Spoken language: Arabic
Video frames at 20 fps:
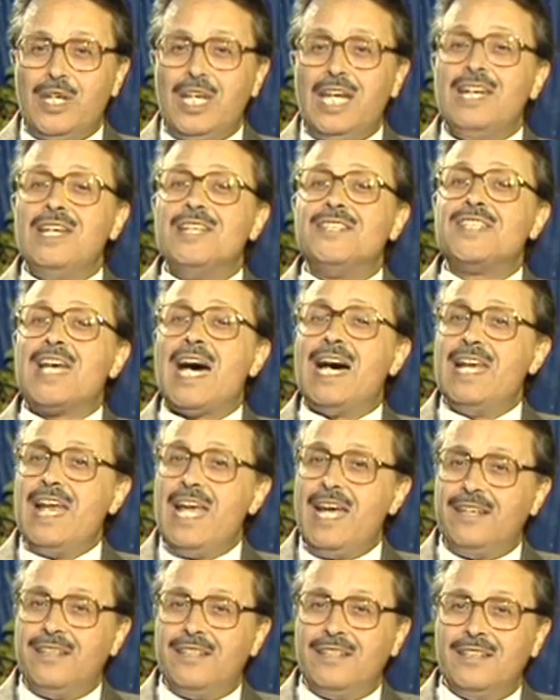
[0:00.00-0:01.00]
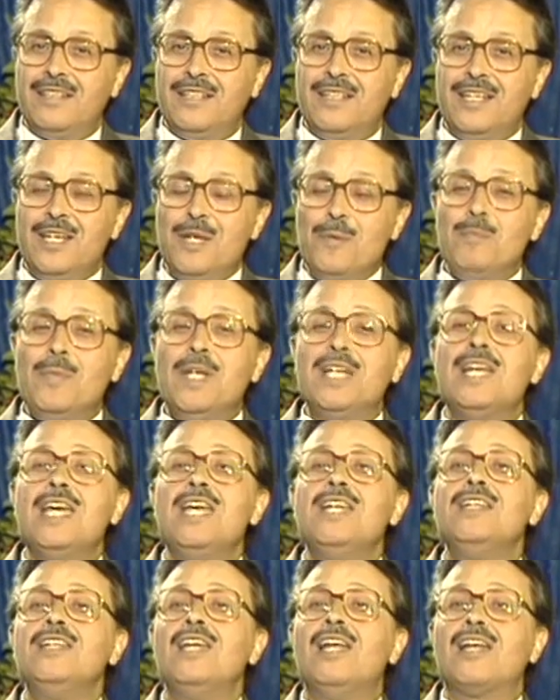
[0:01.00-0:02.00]
اللي زعلان من
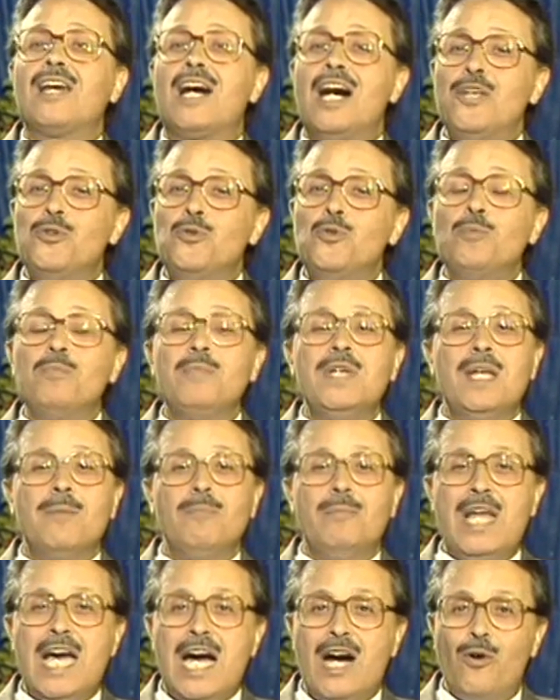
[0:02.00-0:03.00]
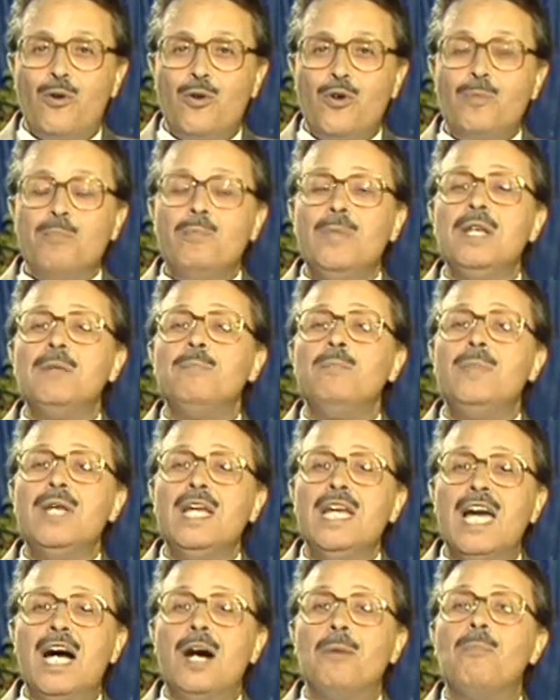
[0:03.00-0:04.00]
ان القانون بيمنعه من
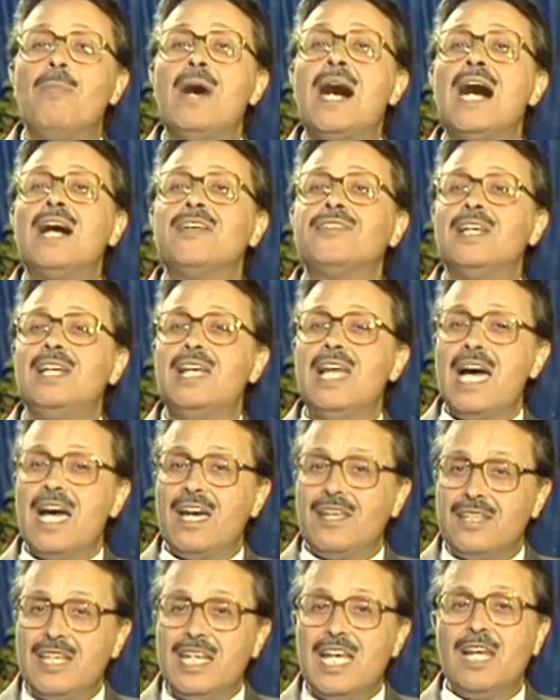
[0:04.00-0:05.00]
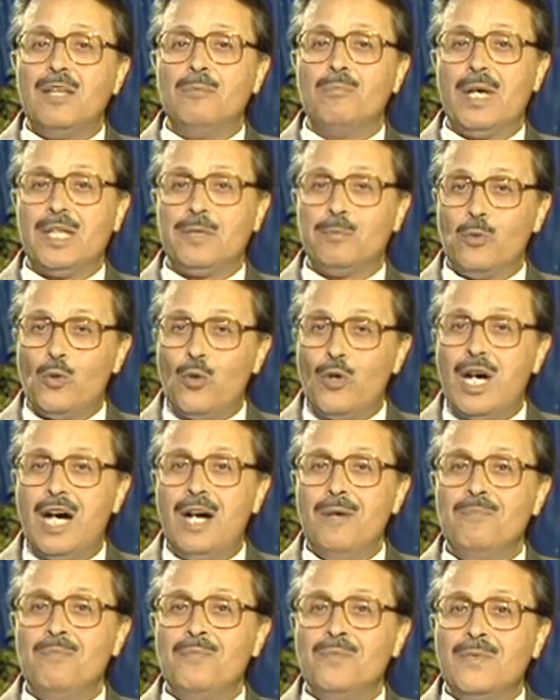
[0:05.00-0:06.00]
بيع بعض الاغذيه المطبوخه
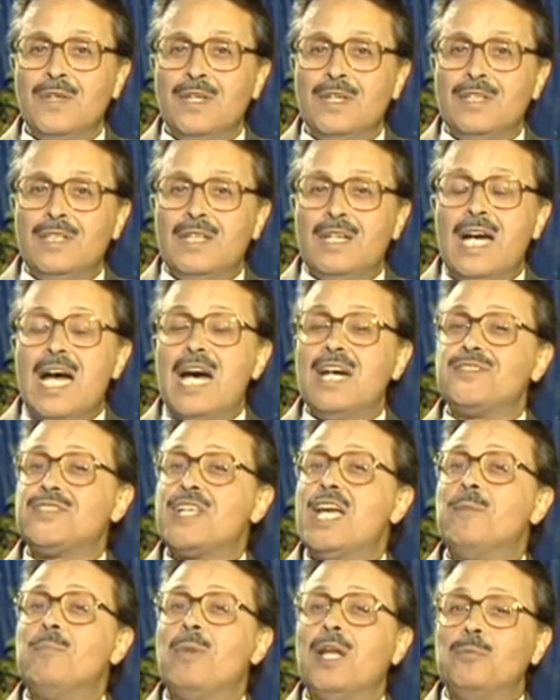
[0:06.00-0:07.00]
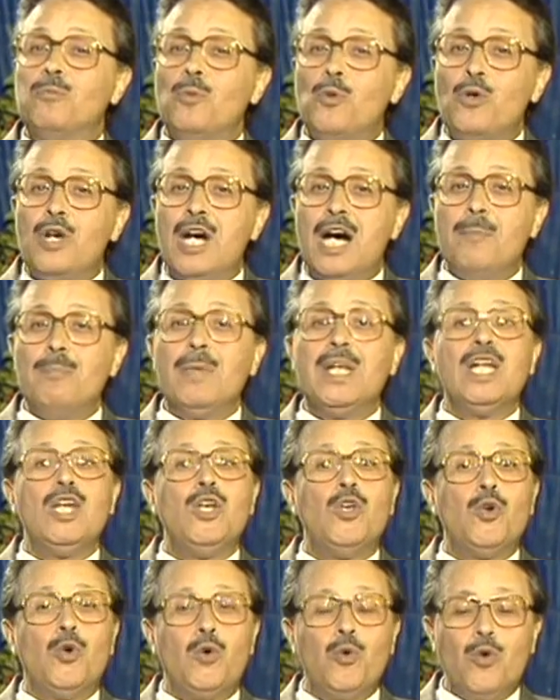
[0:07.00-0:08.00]
أغذية مطبوخة من
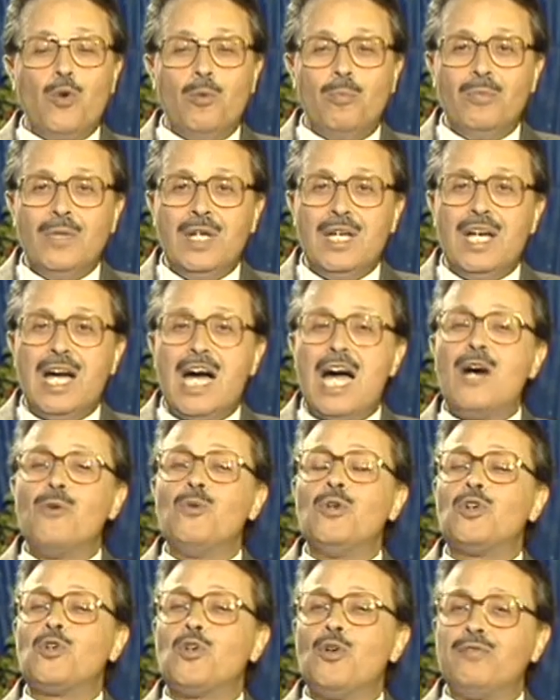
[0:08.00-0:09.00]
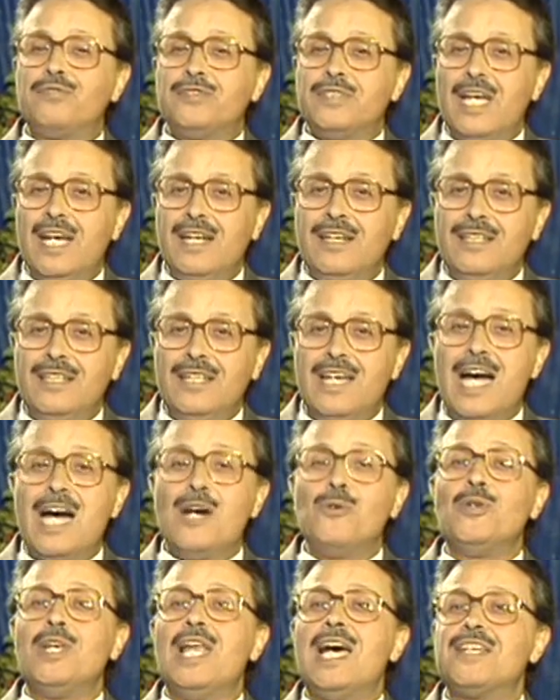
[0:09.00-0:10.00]
اللحوم أو الكفتة
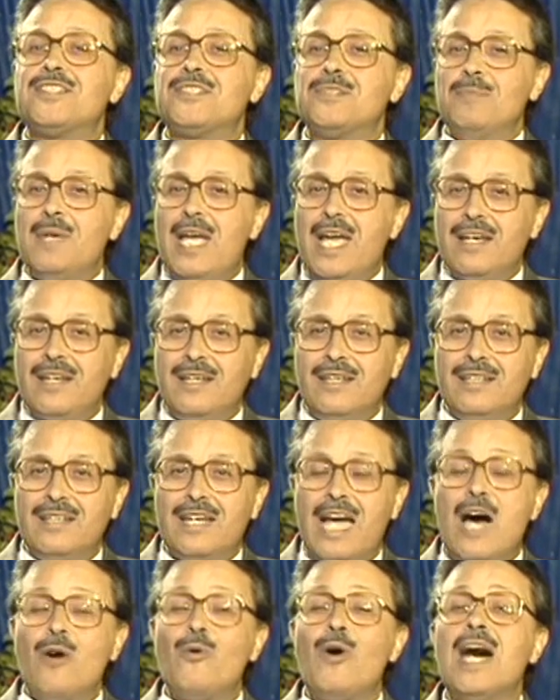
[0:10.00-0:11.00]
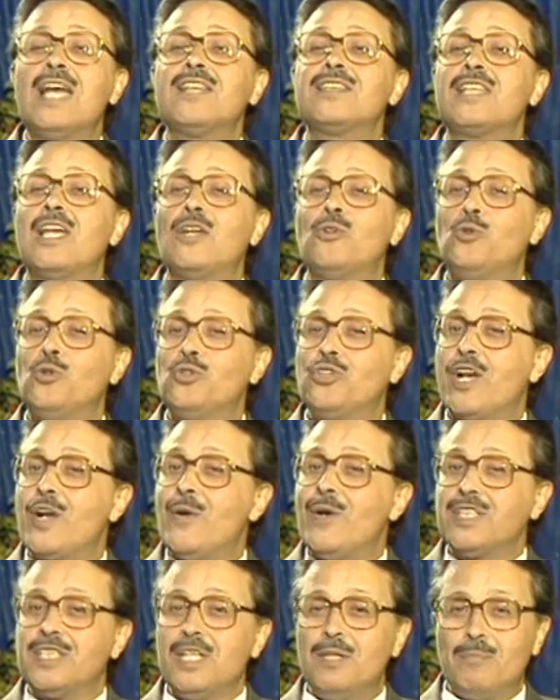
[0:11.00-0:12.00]
أو الأسماك أو حتى
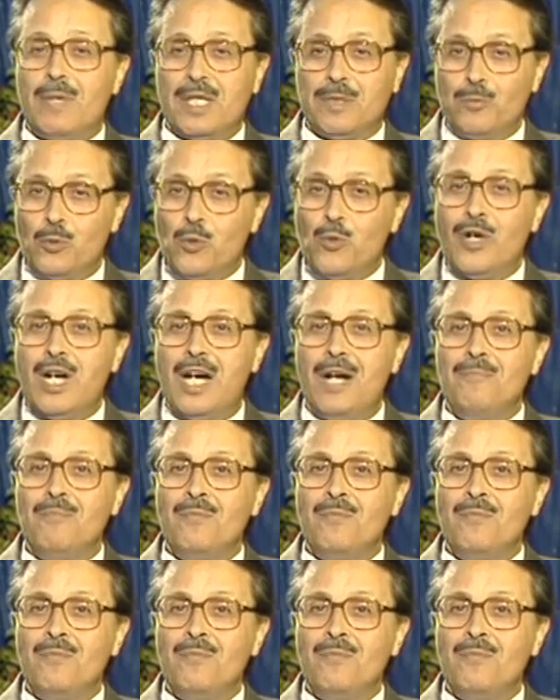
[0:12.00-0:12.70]
الخضروات المطبوخة